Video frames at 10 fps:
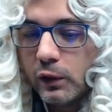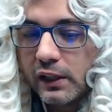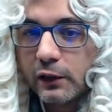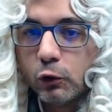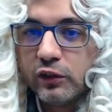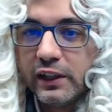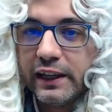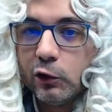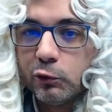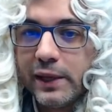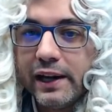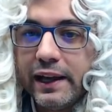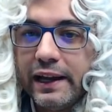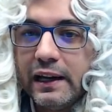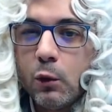rato sin que los vean
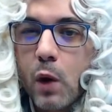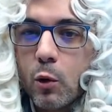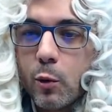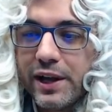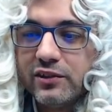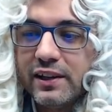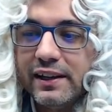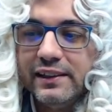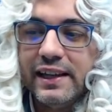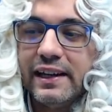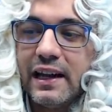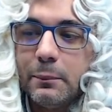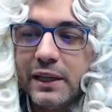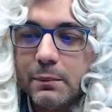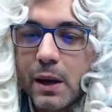en la UAVs ni en el
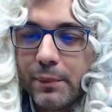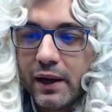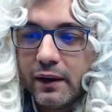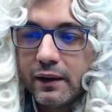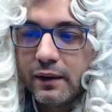minimapa.